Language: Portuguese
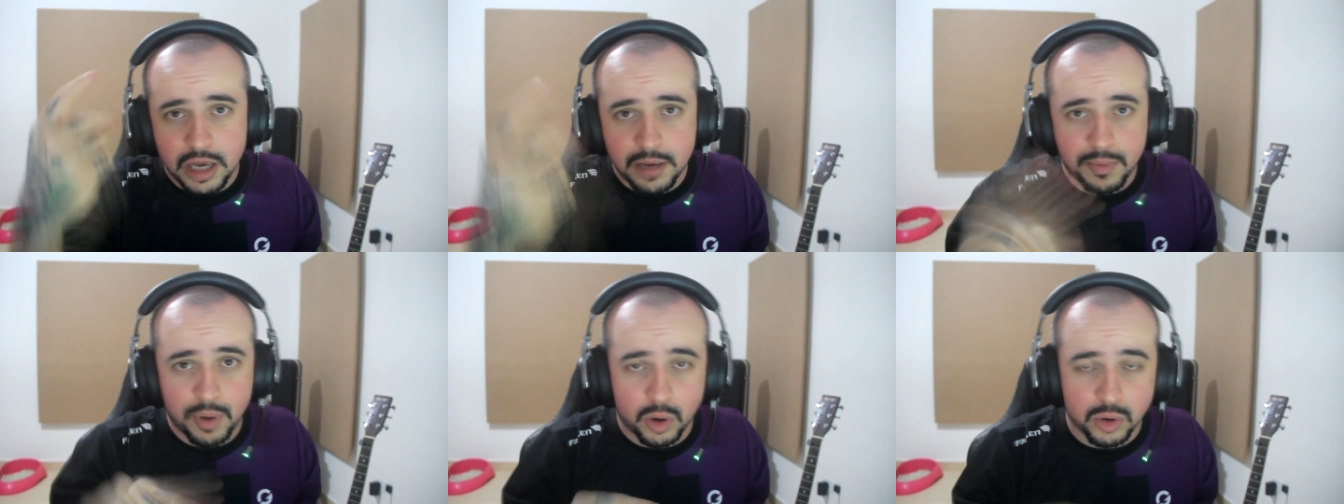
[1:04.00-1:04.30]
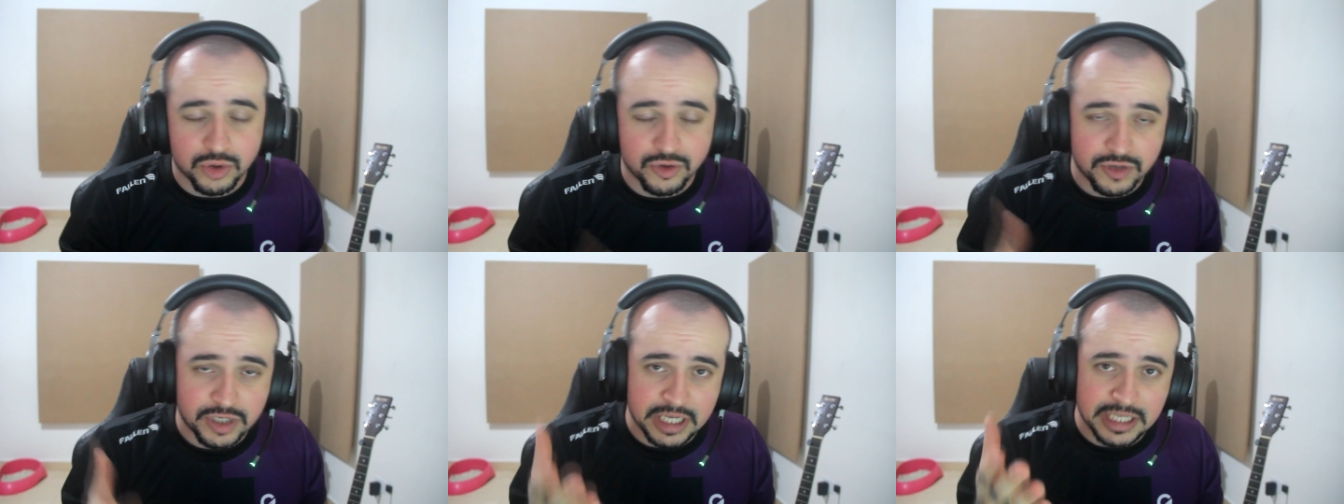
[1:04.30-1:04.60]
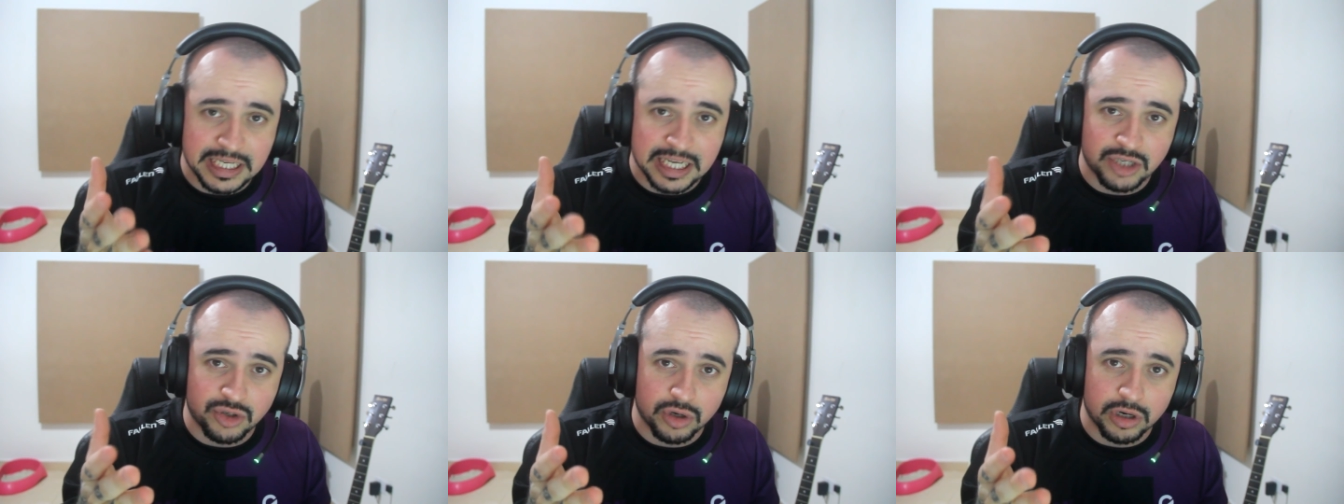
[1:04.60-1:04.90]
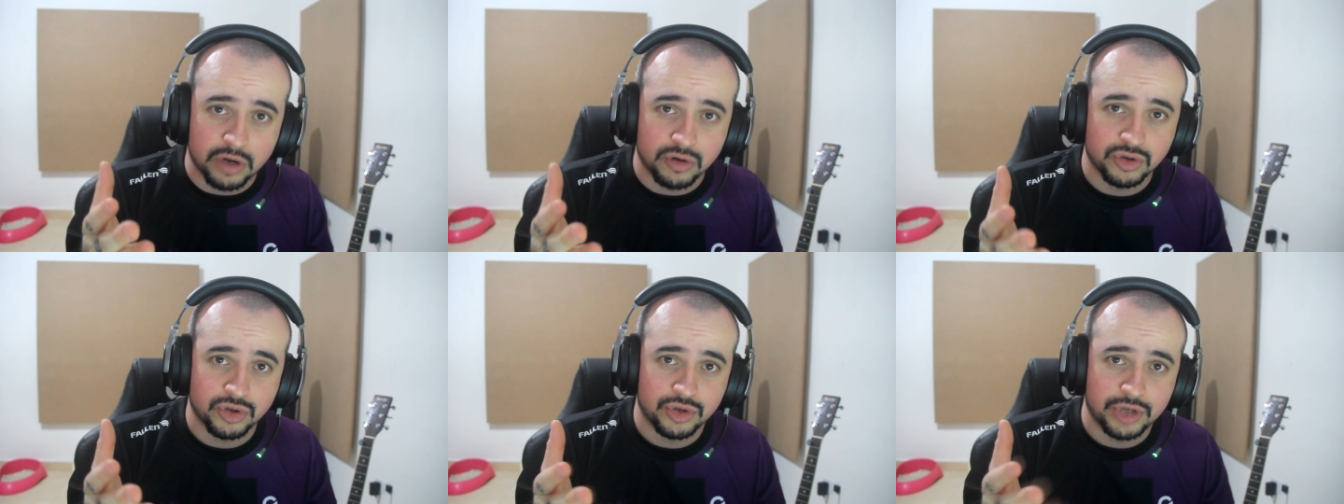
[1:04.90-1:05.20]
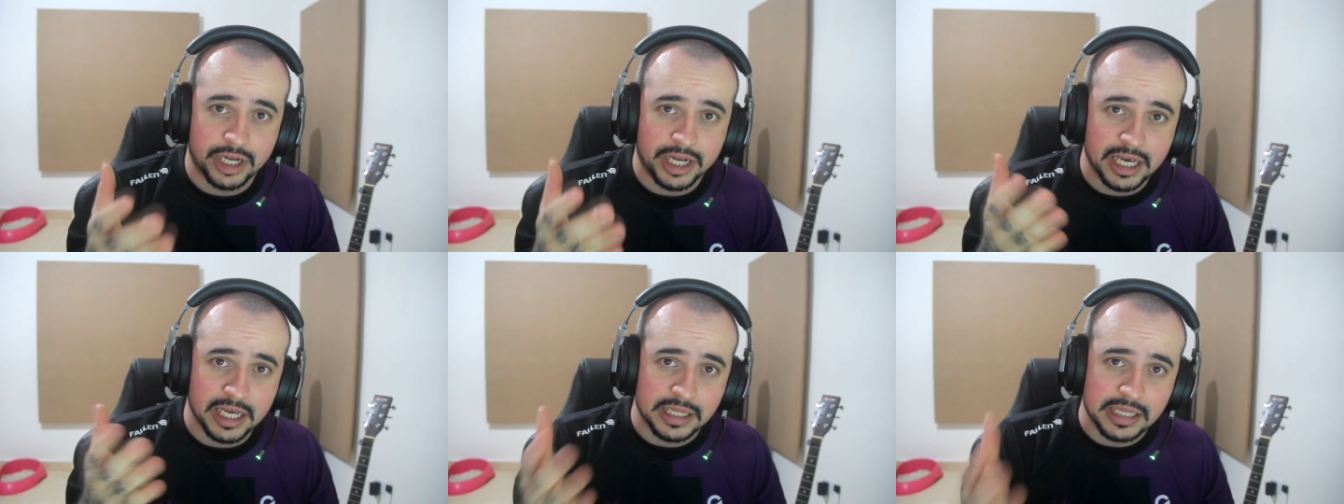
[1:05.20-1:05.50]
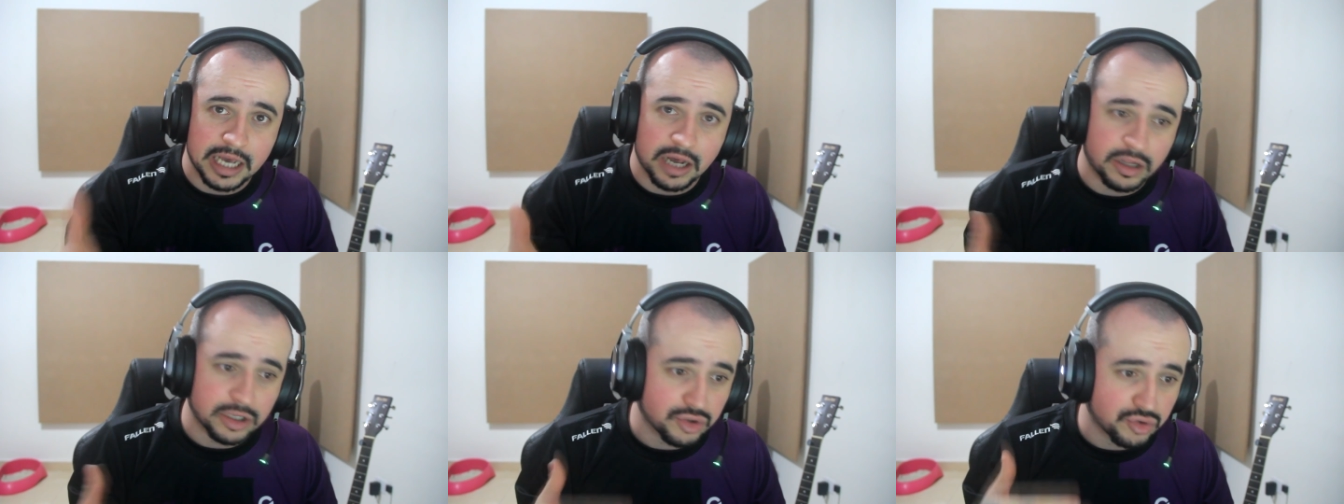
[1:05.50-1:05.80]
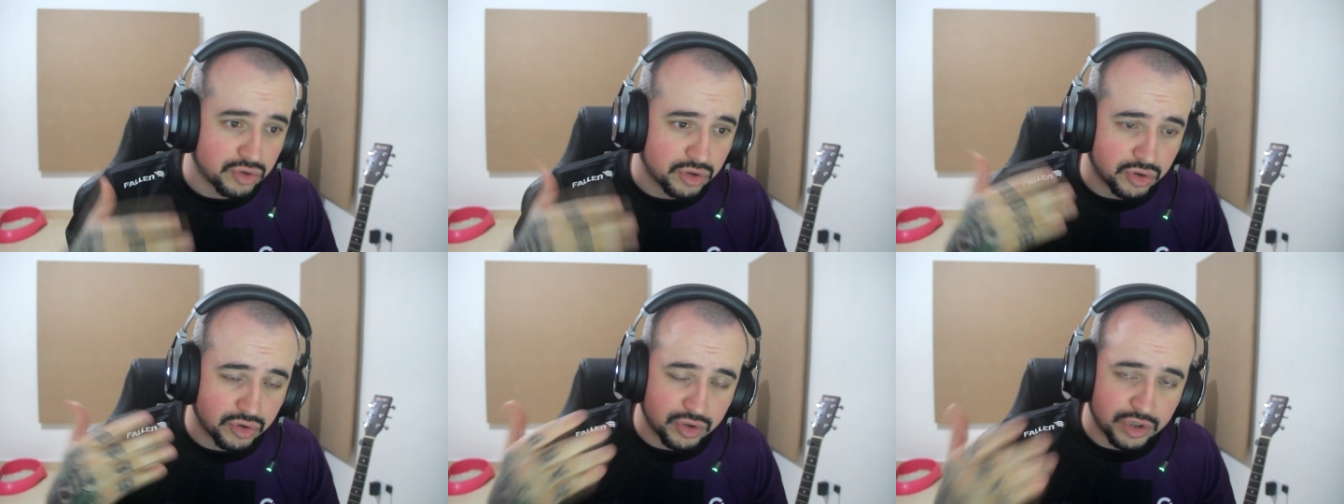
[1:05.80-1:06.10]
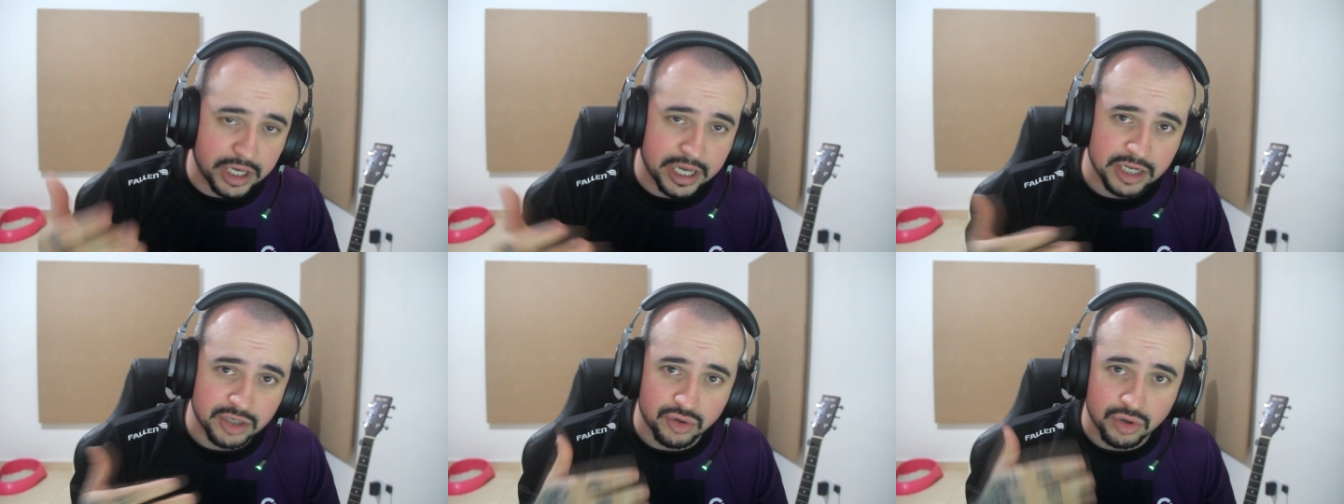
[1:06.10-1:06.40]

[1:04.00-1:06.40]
E bom, se você quiser acionar o Juseirinha, tem aulas com o Juseira,